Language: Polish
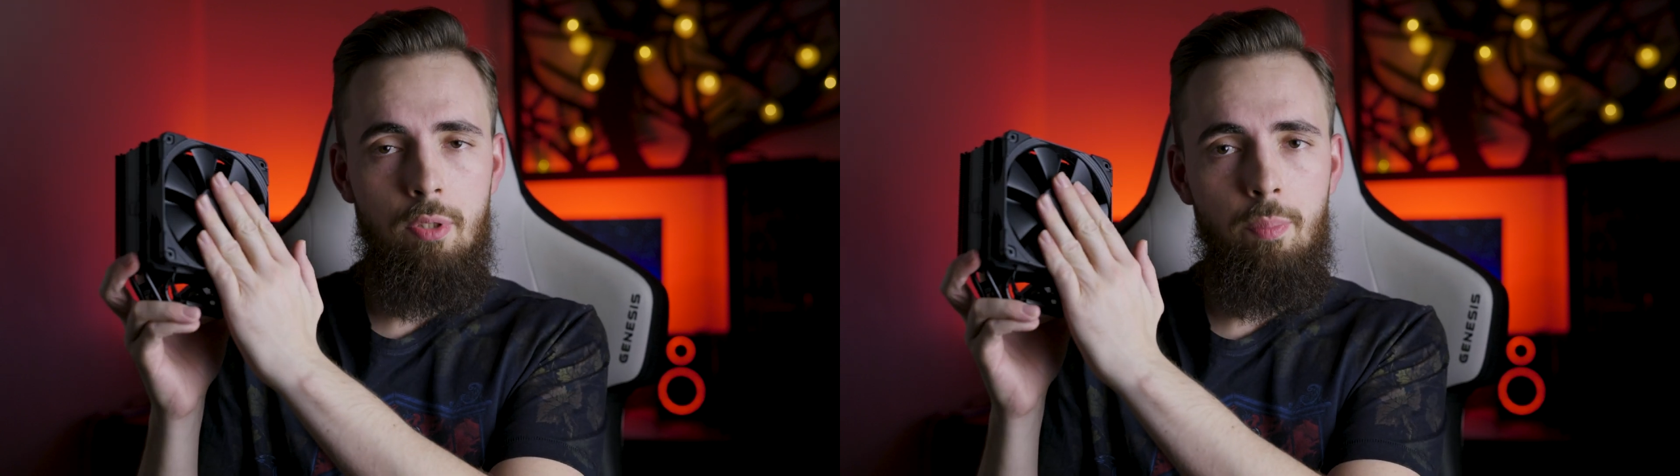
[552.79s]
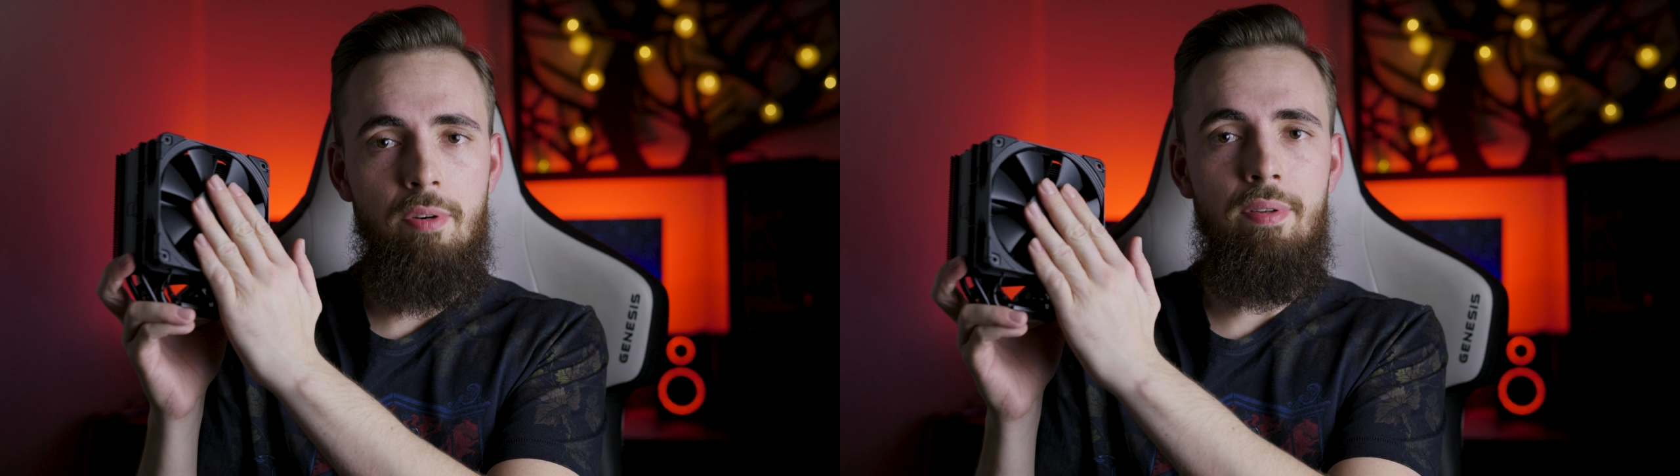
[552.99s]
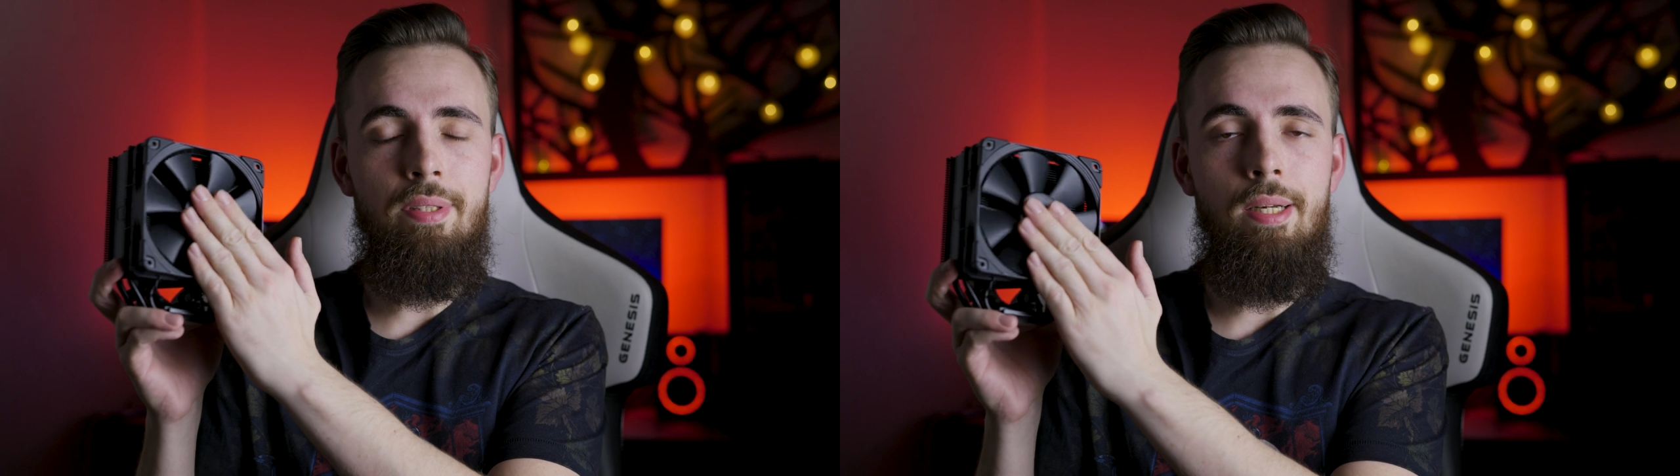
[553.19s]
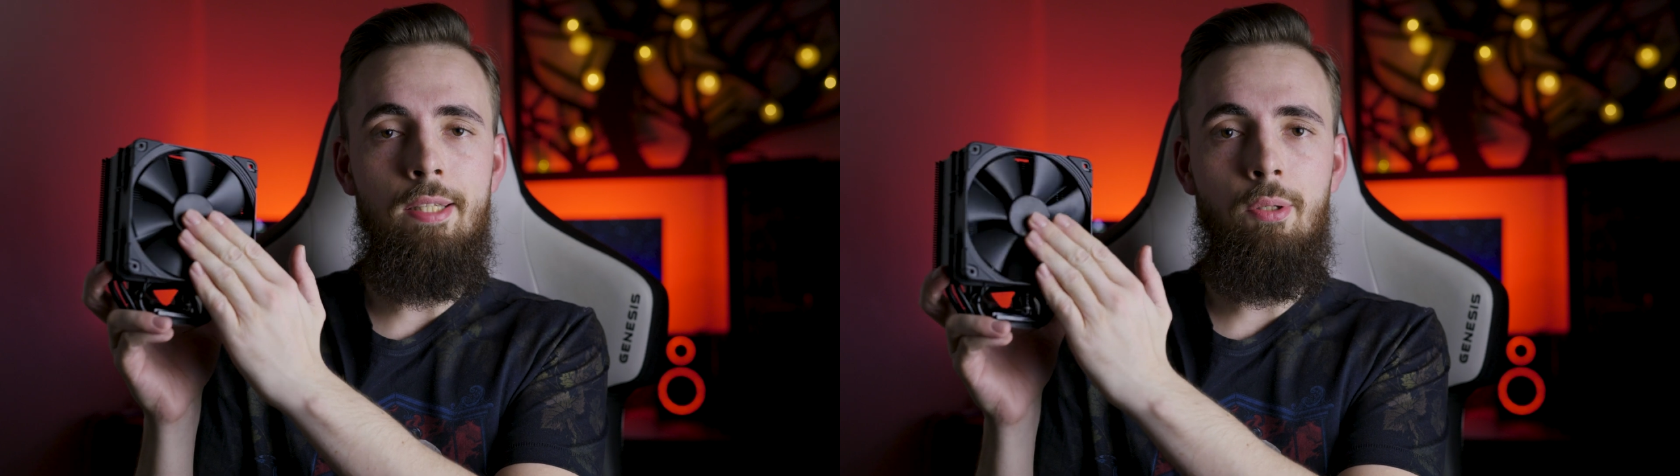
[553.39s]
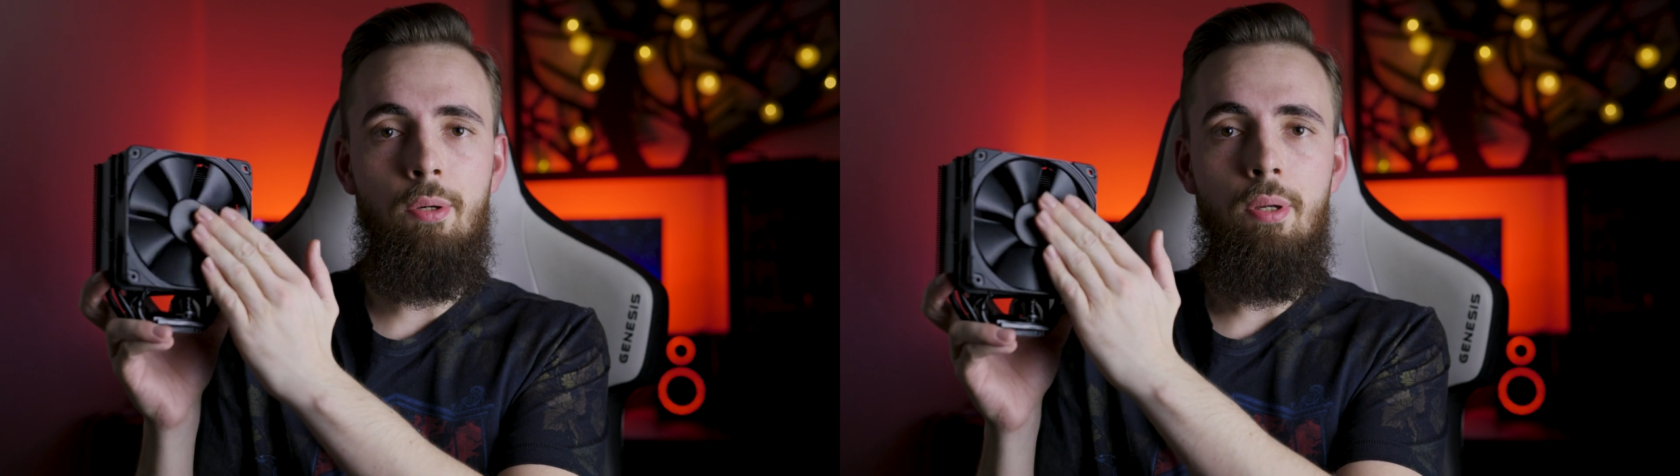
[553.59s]
dobry
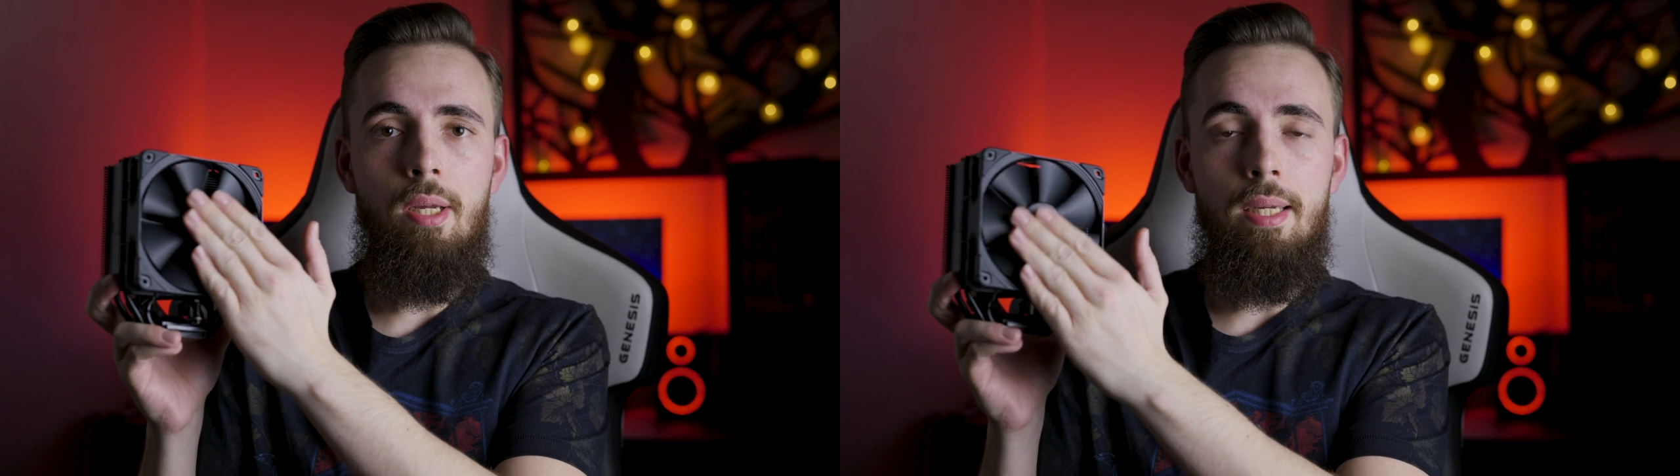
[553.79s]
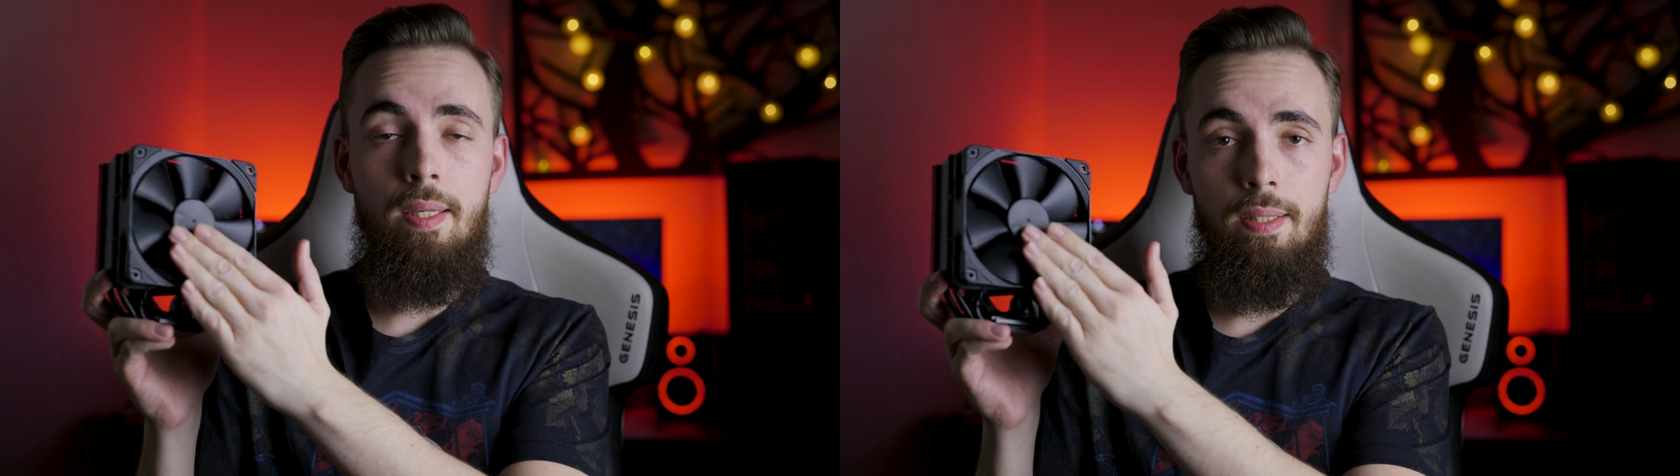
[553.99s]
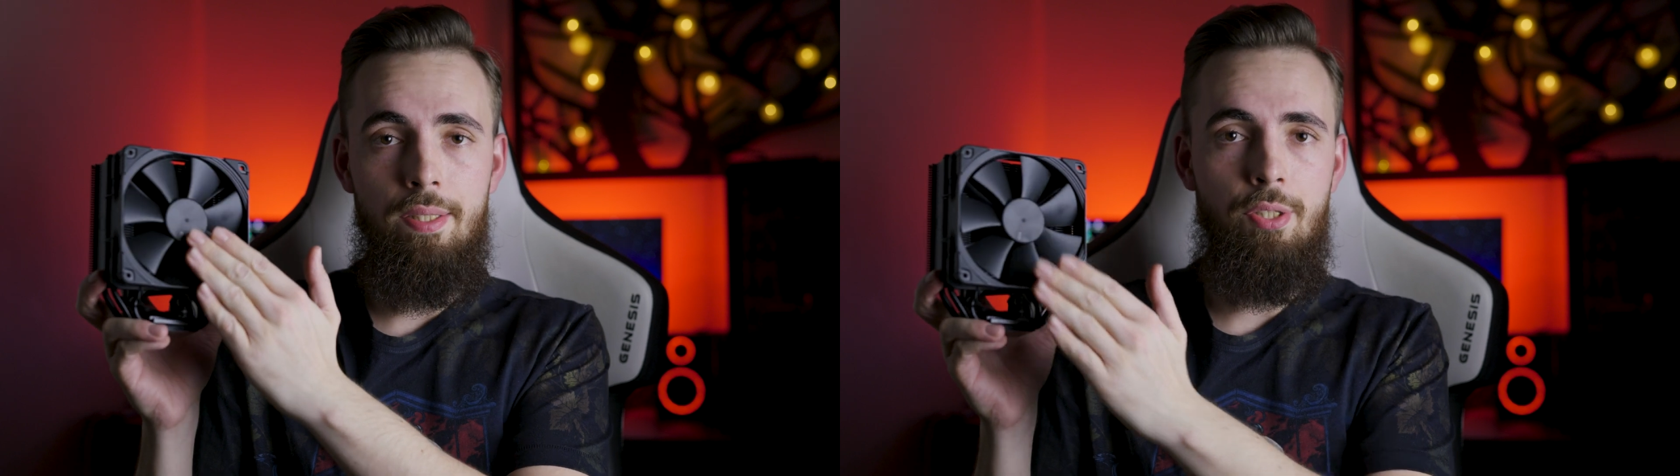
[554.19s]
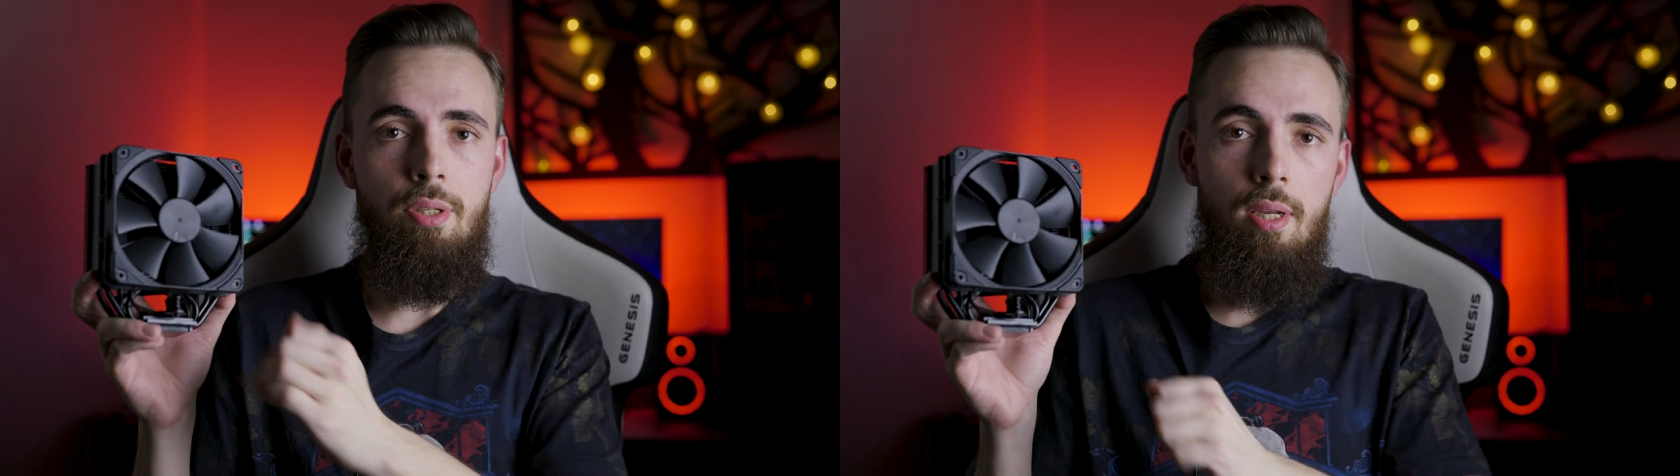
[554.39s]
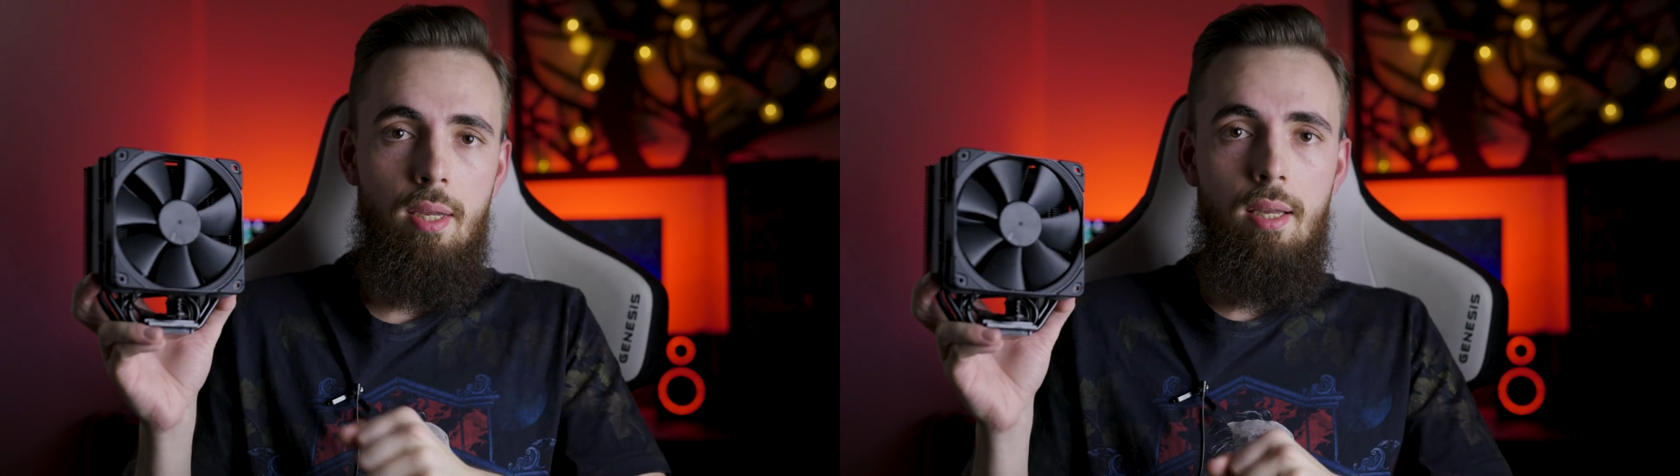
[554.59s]
wentylator, kiedyś